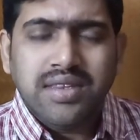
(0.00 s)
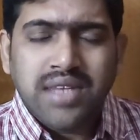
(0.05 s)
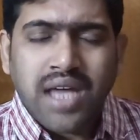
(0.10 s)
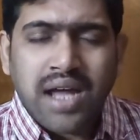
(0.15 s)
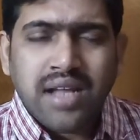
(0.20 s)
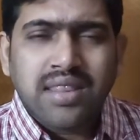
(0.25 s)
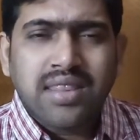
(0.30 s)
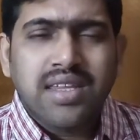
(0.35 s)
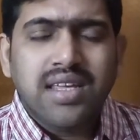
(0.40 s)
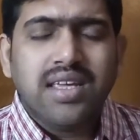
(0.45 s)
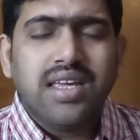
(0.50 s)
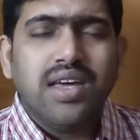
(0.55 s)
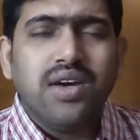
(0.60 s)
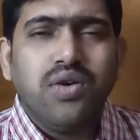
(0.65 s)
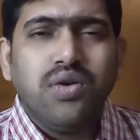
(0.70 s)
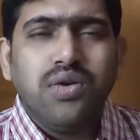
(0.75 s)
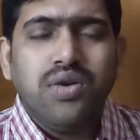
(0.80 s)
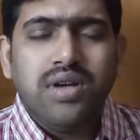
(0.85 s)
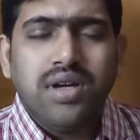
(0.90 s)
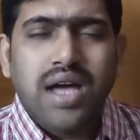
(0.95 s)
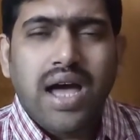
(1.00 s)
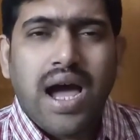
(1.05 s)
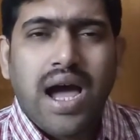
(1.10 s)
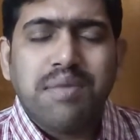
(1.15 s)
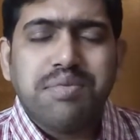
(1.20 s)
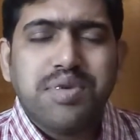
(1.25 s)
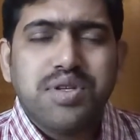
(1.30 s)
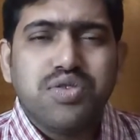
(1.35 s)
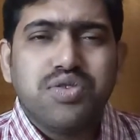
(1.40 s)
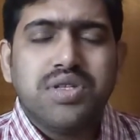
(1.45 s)
তার থেকেও
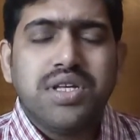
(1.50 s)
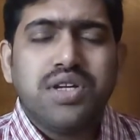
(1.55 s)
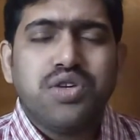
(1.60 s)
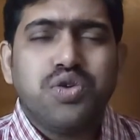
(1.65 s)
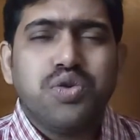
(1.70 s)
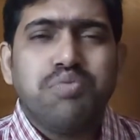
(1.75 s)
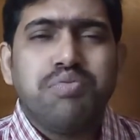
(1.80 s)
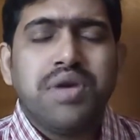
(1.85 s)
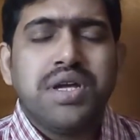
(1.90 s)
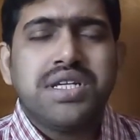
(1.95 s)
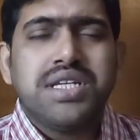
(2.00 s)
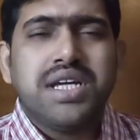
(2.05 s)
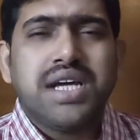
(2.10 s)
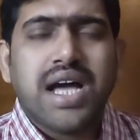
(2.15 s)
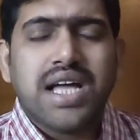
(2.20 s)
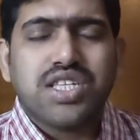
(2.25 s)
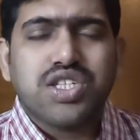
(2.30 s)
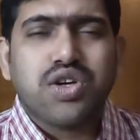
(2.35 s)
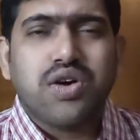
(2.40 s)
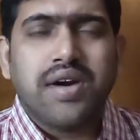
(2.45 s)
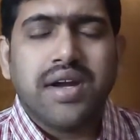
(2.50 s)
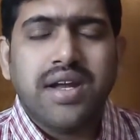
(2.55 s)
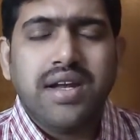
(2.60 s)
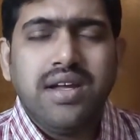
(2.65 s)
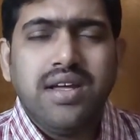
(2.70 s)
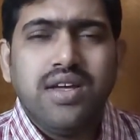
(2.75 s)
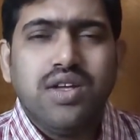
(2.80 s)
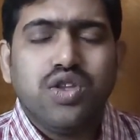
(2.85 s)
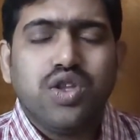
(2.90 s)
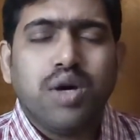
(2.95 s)
আপনি যদি একটু বেশি কাজ করেন
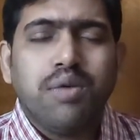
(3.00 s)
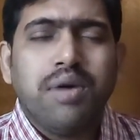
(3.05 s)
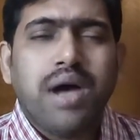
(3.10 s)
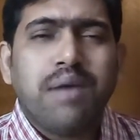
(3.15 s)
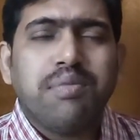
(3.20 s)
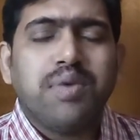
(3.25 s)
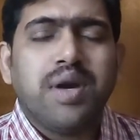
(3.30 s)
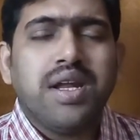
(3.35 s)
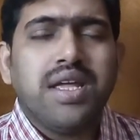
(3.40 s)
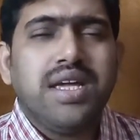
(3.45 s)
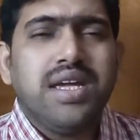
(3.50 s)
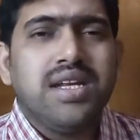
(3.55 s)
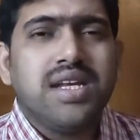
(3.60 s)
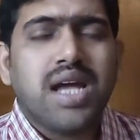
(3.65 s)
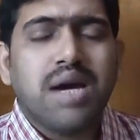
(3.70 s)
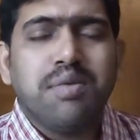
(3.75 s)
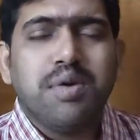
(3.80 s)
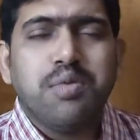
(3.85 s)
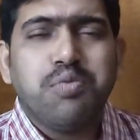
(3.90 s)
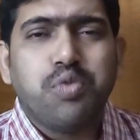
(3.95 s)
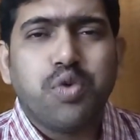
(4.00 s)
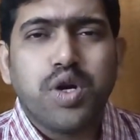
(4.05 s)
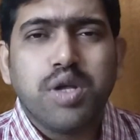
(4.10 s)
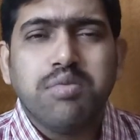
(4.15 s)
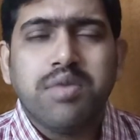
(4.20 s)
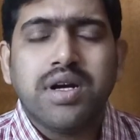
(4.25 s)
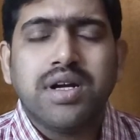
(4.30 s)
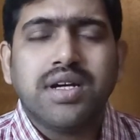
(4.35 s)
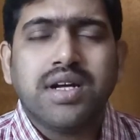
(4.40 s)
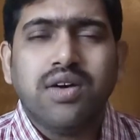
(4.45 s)
তবে আপনার ইনকামের
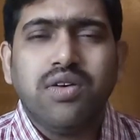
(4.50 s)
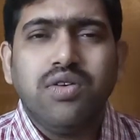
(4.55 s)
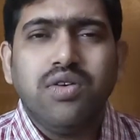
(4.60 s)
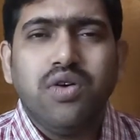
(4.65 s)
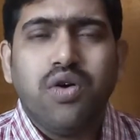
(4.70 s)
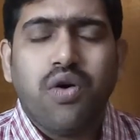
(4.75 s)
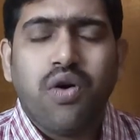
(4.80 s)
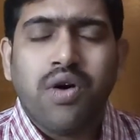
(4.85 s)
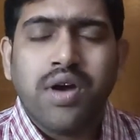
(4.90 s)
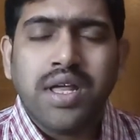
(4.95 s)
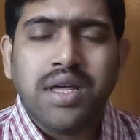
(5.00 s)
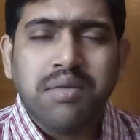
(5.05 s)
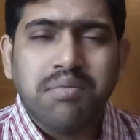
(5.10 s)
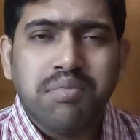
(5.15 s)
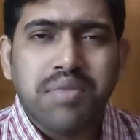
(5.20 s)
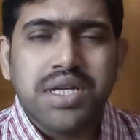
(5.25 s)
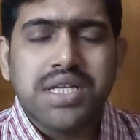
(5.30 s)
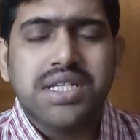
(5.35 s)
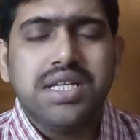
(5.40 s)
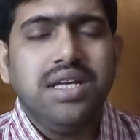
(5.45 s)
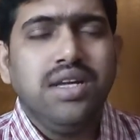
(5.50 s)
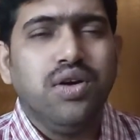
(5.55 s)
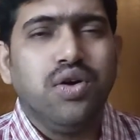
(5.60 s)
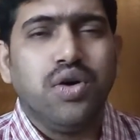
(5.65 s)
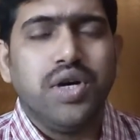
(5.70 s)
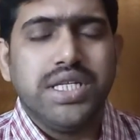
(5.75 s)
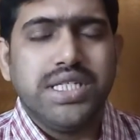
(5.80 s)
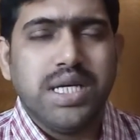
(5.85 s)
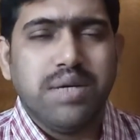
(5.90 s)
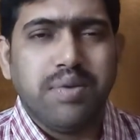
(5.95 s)
পরিমাণটাও অনেক বেশি
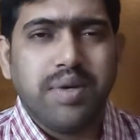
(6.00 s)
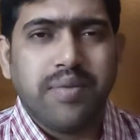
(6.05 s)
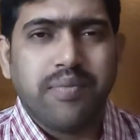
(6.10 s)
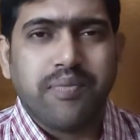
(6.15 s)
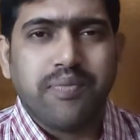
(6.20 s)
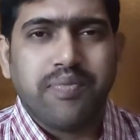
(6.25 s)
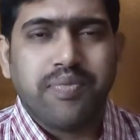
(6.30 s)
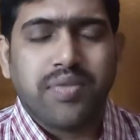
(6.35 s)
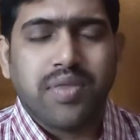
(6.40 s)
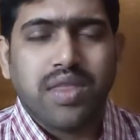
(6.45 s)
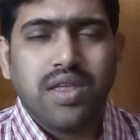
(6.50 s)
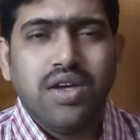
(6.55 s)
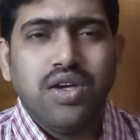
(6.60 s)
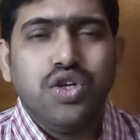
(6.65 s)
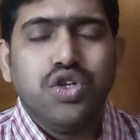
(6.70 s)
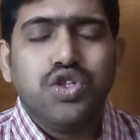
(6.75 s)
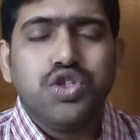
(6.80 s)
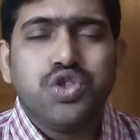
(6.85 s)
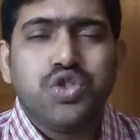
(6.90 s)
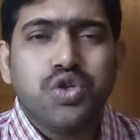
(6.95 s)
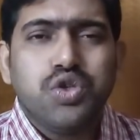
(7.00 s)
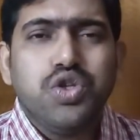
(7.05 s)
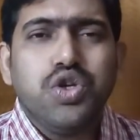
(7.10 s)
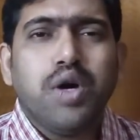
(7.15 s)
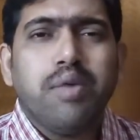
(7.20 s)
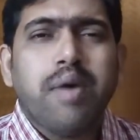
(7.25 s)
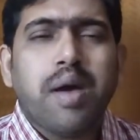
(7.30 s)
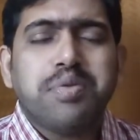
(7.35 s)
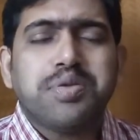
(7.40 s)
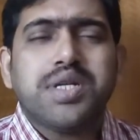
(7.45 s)
হয়ে যাবে
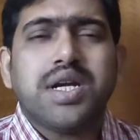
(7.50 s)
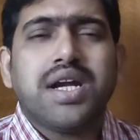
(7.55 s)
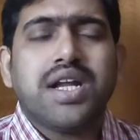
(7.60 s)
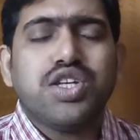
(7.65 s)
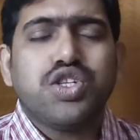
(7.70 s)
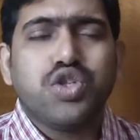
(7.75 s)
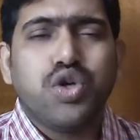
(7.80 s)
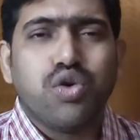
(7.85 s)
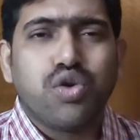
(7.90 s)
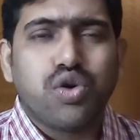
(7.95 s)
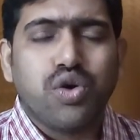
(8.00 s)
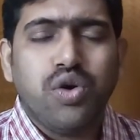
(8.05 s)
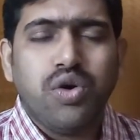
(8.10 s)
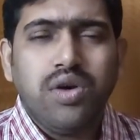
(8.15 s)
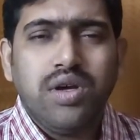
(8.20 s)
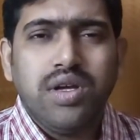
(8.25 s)
যদিও ব্যবসাটা ছোট